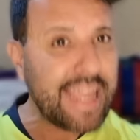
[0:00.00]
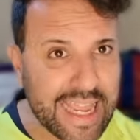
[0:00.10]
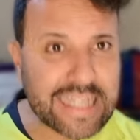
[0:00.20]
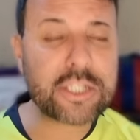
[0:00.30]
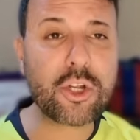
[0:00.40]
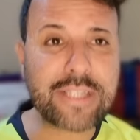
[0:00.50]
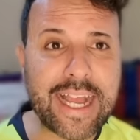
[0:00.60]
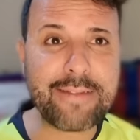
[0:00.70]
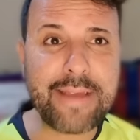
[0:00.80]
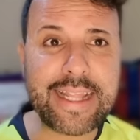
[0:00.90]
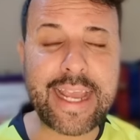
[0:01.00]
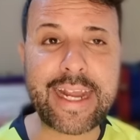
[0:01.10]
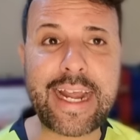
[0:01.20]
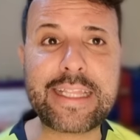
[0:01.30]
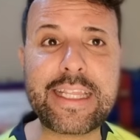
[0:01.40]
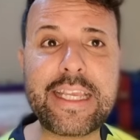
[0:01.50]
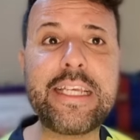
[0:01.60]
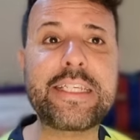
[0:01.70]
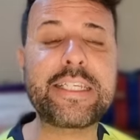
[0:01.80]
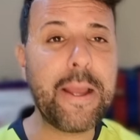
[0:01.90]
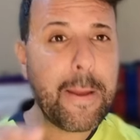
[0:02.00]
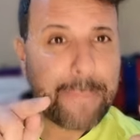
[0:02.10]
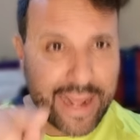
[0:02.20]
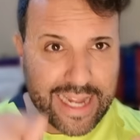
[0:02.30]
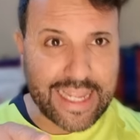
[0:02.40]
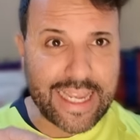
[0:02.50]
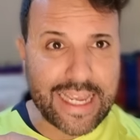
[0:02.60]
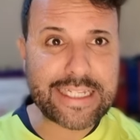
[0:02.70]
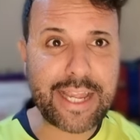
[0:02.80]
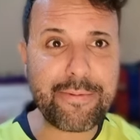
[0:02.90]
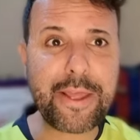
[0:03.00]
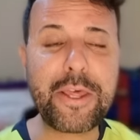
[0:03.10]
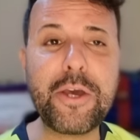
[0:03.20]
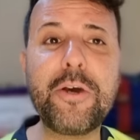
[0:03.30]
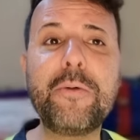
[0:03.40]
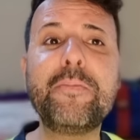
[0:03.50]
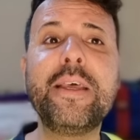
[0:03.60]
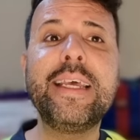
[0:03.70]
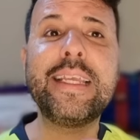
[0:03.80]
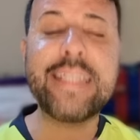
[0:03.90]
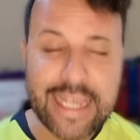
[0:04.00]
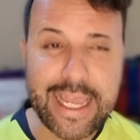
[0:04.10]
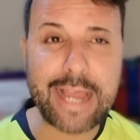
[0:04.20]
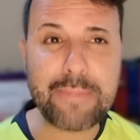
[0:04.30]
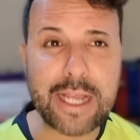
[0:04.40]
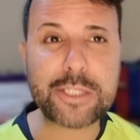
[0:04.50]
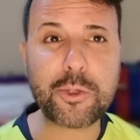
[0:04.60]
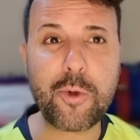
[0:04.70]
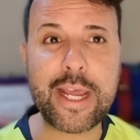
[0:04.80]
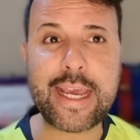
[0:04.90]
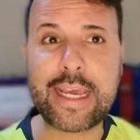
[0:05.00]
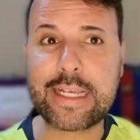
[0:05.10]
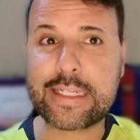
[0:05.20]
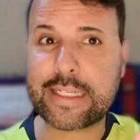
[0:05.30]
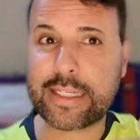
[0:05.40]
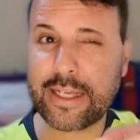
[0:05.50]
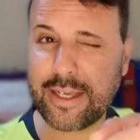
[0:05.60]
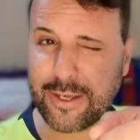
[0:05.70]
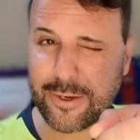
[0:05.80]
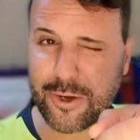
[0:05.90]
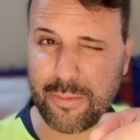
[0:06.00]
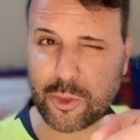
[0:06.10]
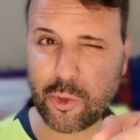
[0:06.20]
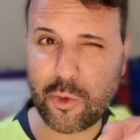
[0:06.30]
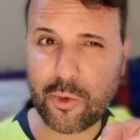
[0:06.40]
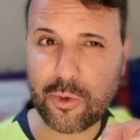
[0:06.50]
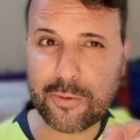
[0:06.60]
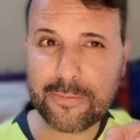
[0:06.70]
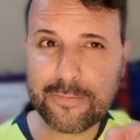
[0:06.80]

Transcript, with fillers: es totalmente gratis para que este vídeo llegue a más culés como tú.